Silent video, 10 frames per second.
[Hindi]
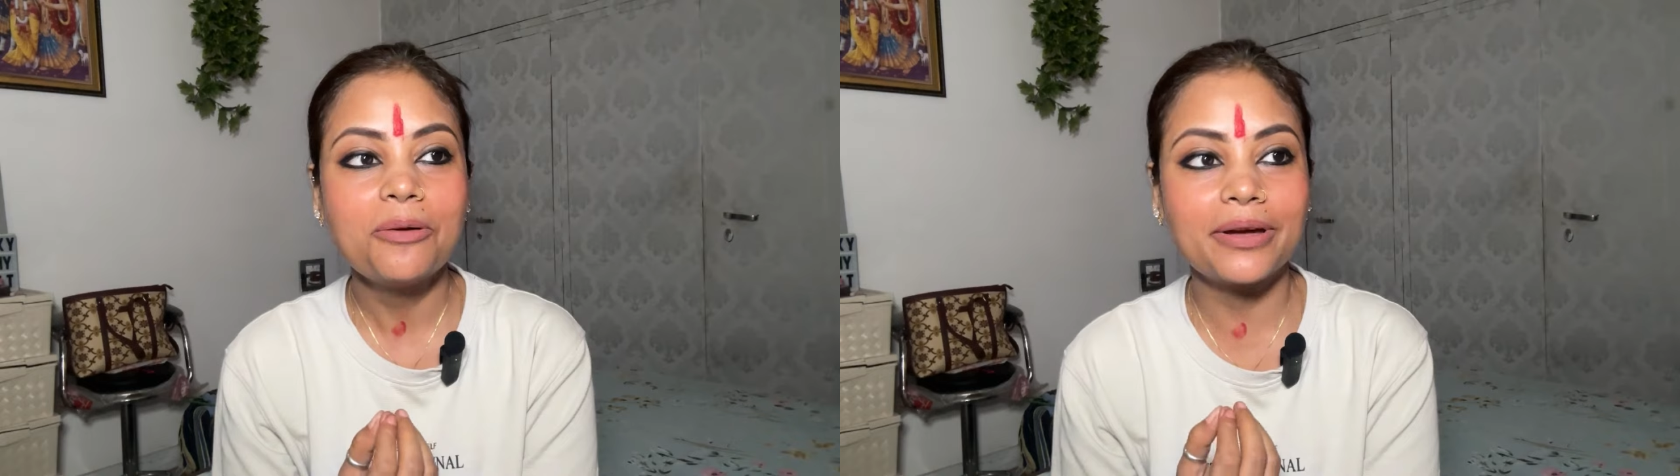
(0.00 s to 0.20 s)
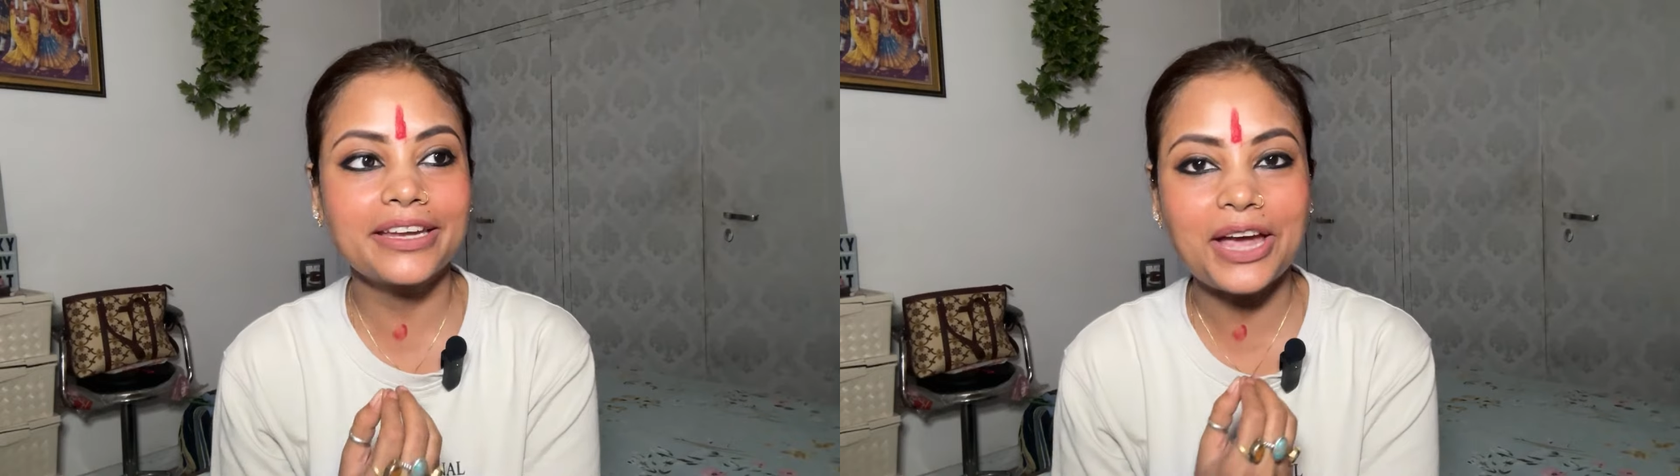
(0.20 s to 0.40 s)

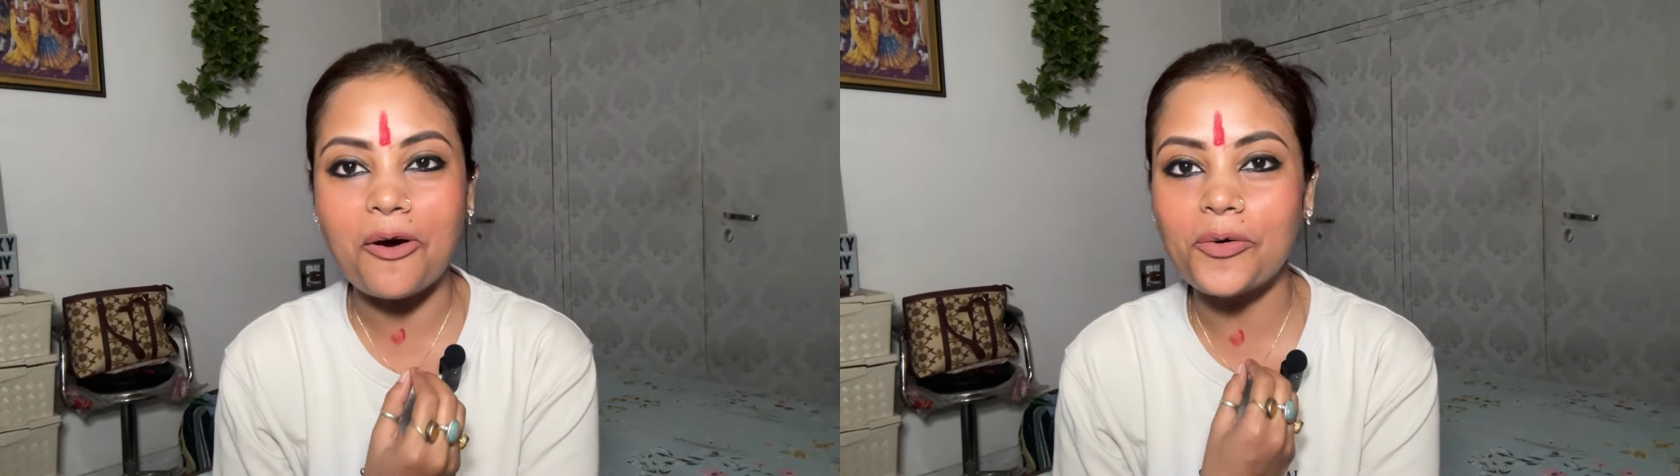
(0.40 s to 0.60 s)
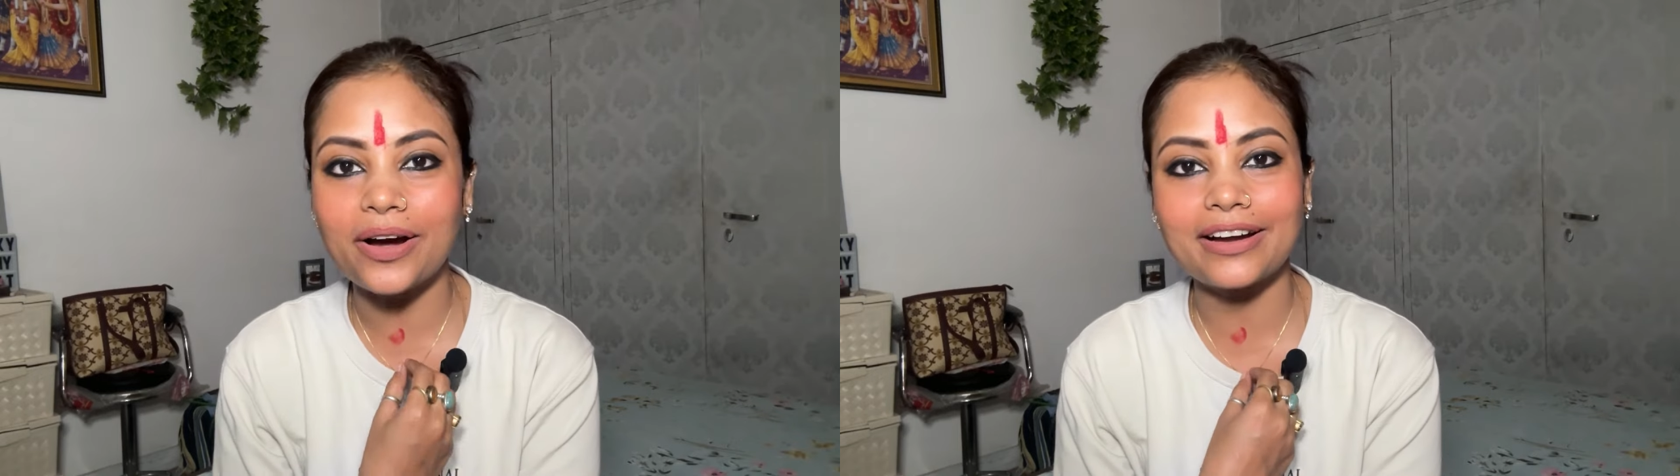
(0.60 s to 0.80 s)
मैं क्या
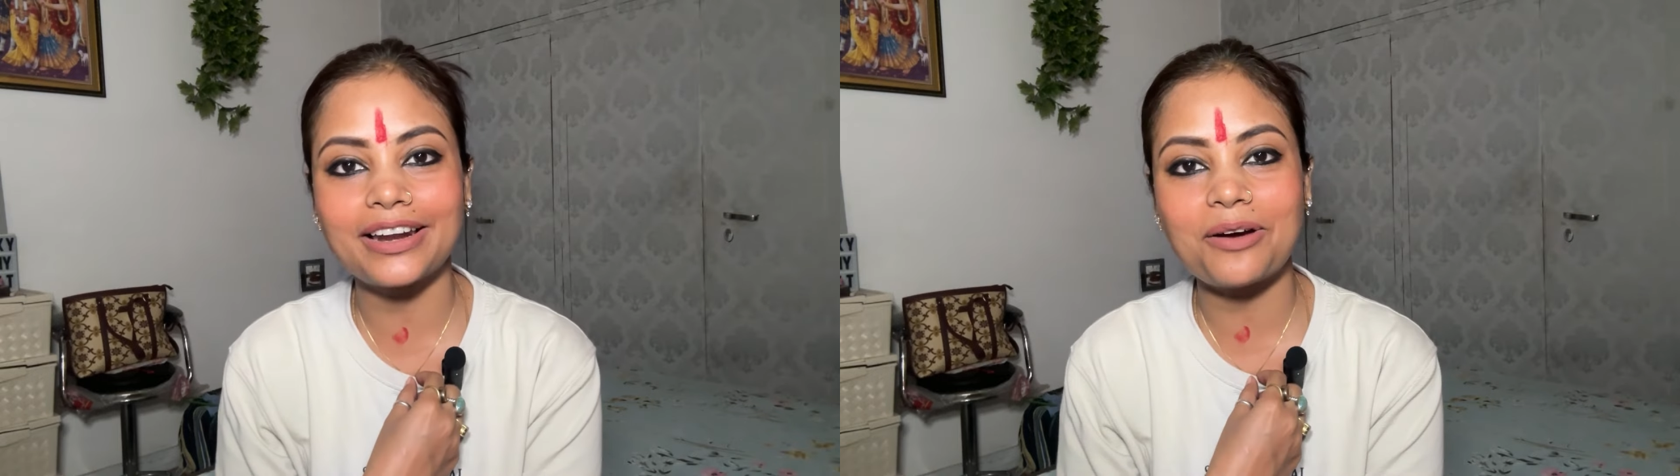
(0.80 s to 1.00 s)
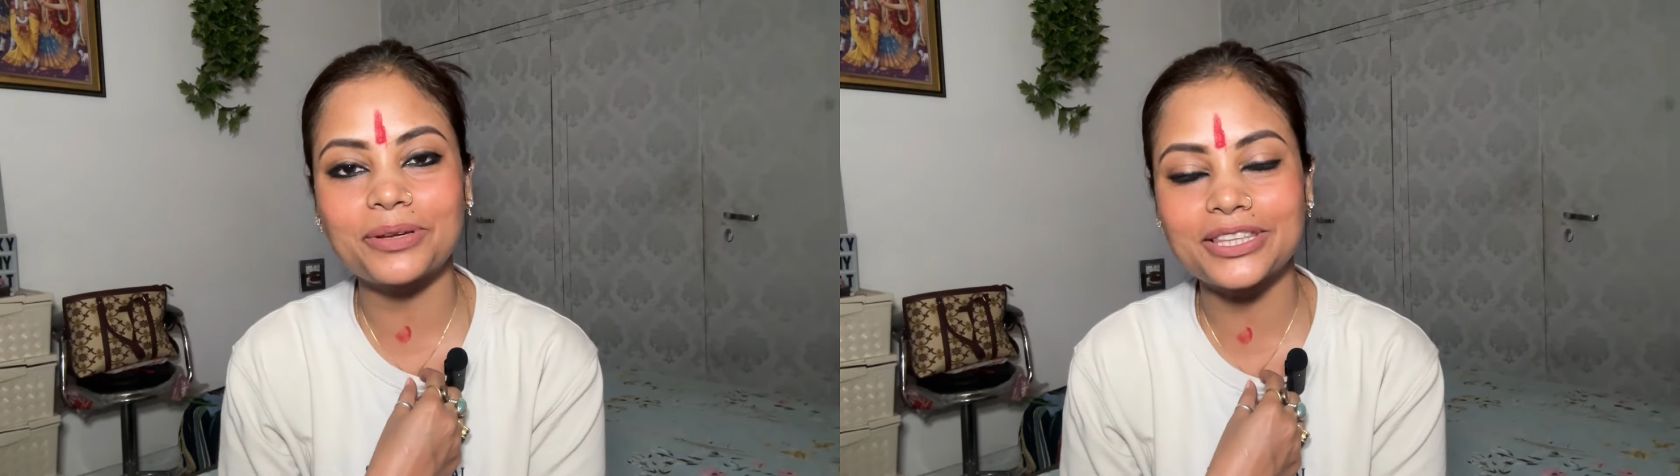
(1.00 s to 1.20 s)
हुआ
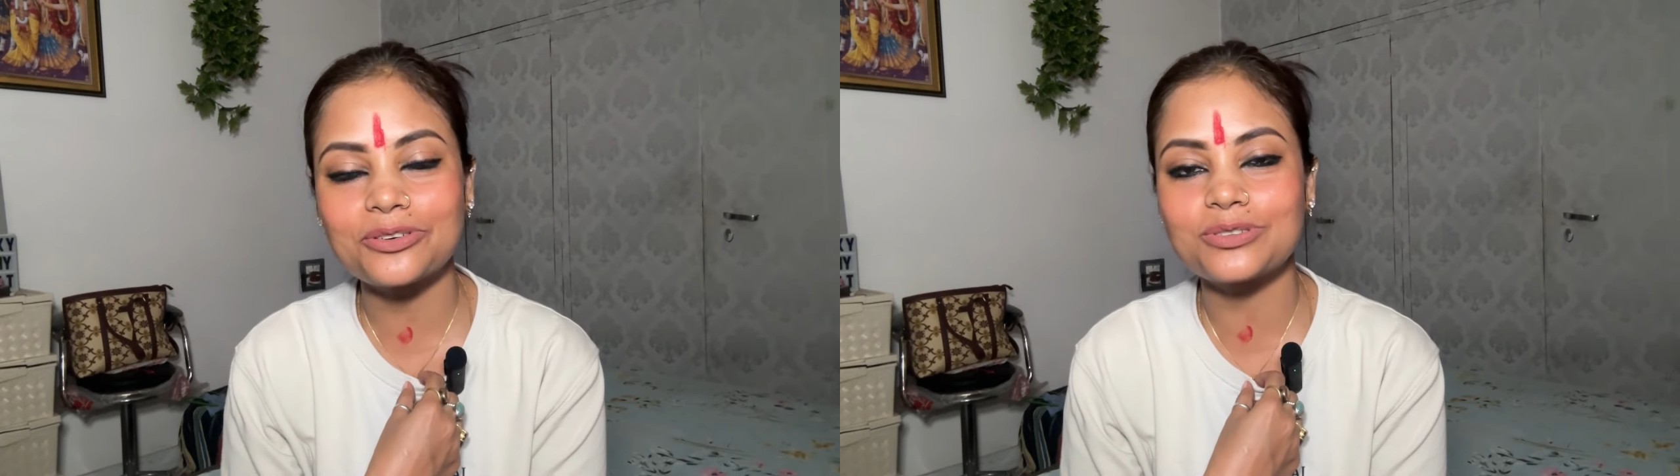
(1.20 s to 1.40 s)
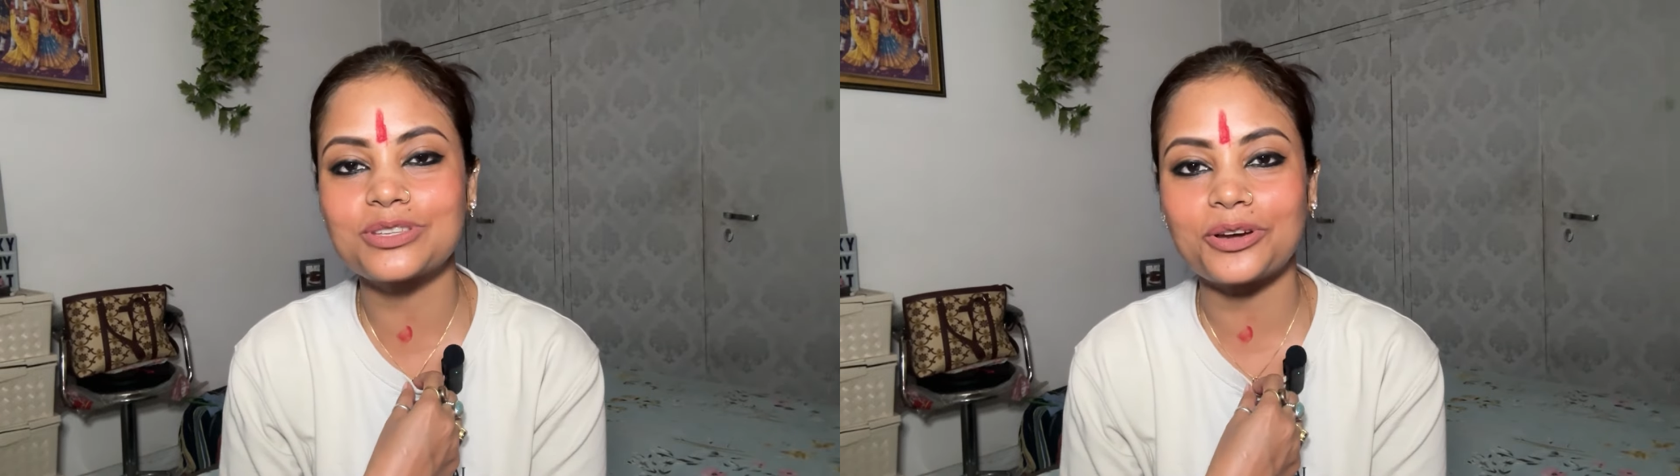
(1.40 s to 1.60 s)
अंकल आप इतना
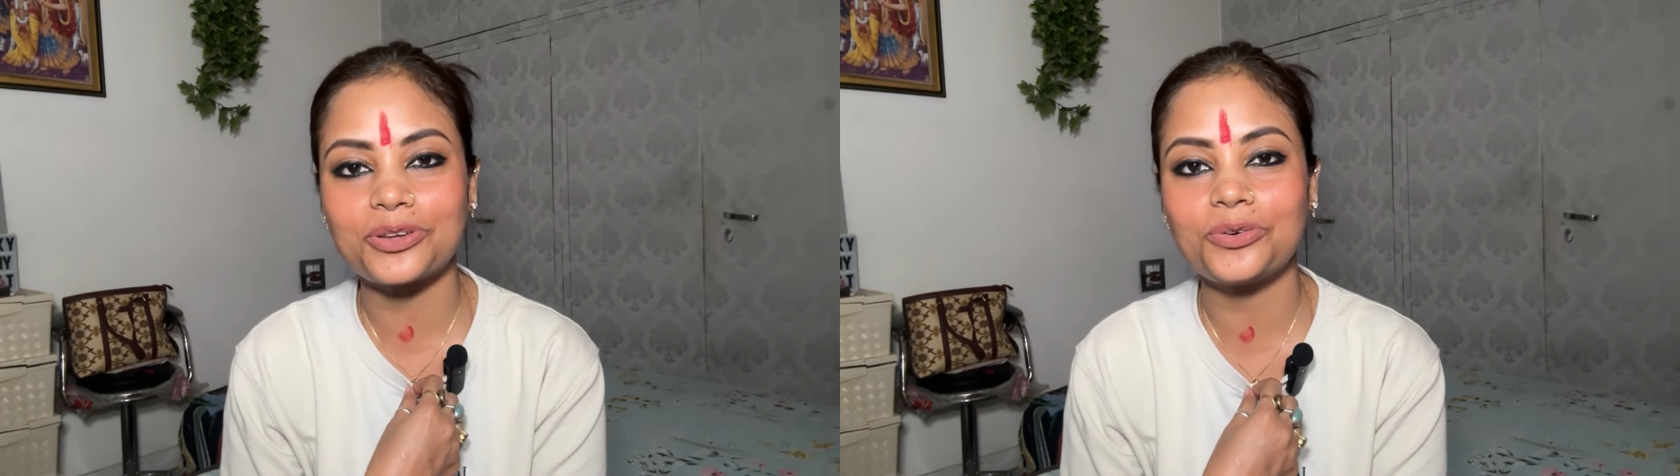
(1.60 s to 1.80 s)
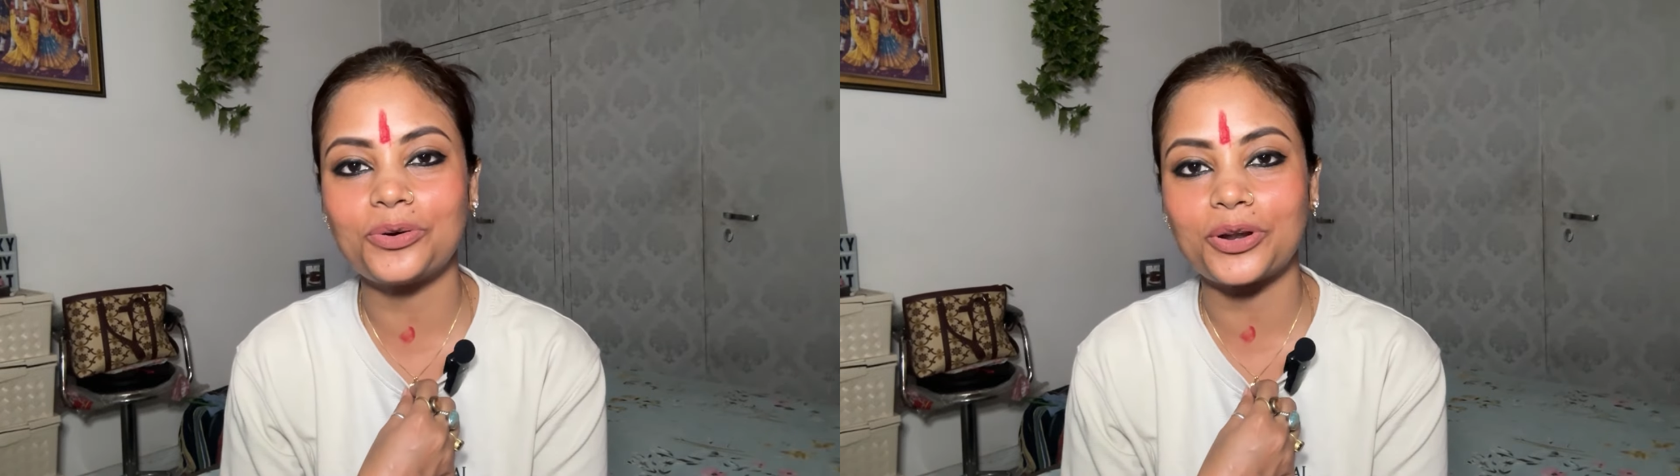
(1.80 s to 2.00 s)
गुस्सा
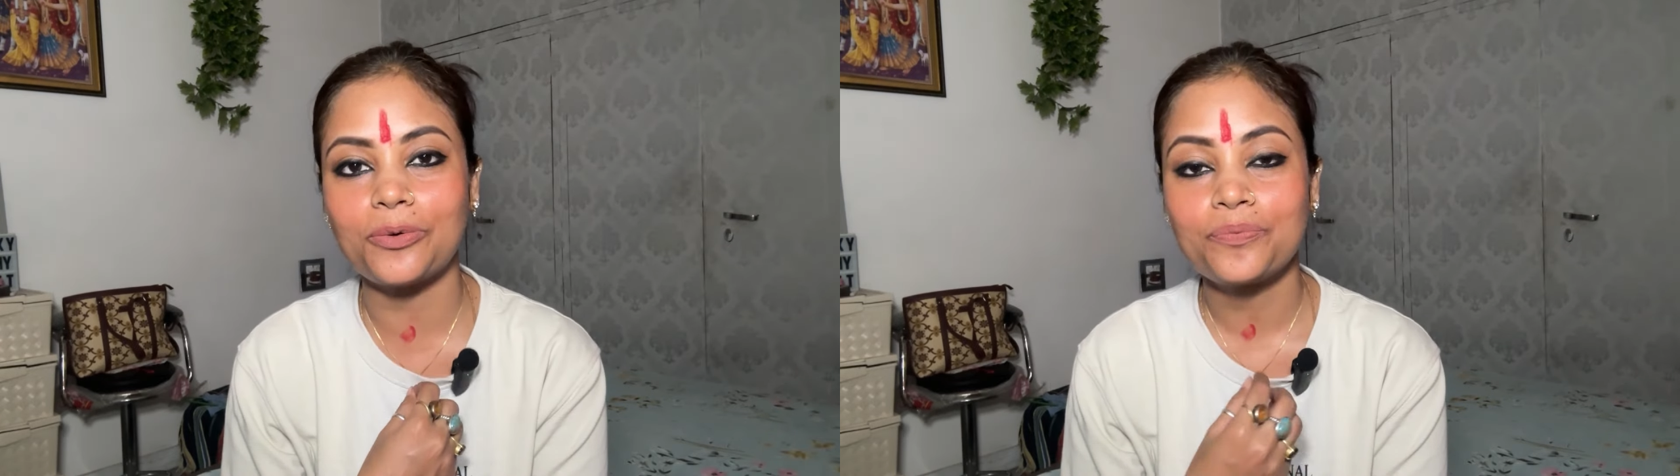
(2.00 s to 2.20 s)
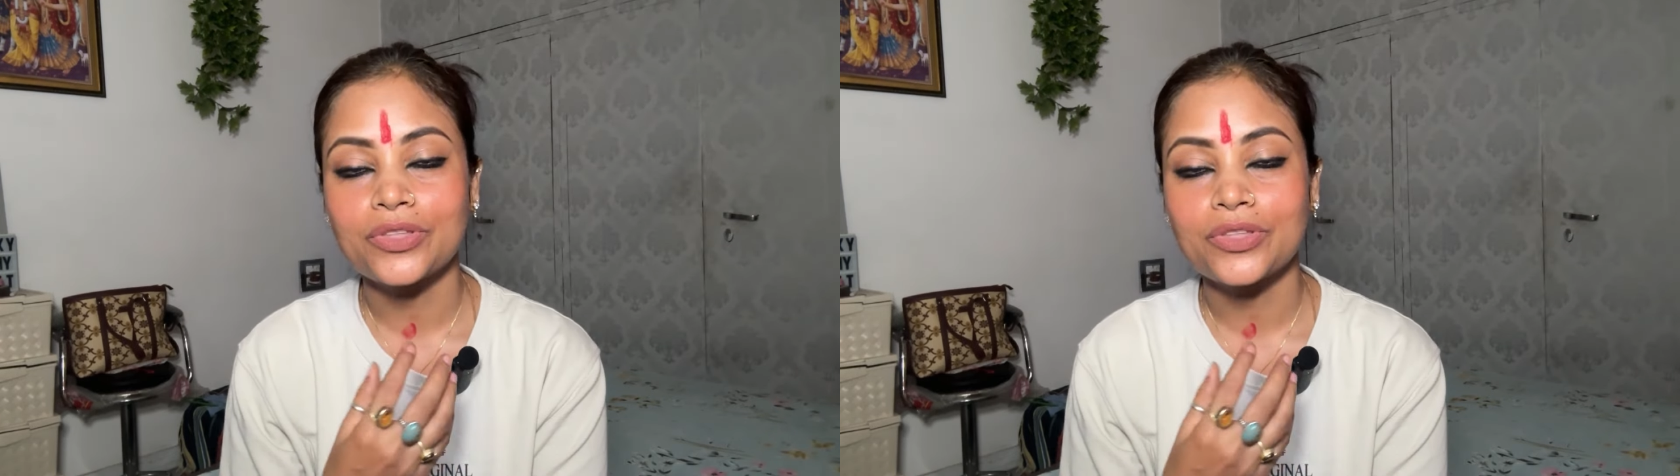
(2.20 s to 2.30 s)
क्यों हो रहे हो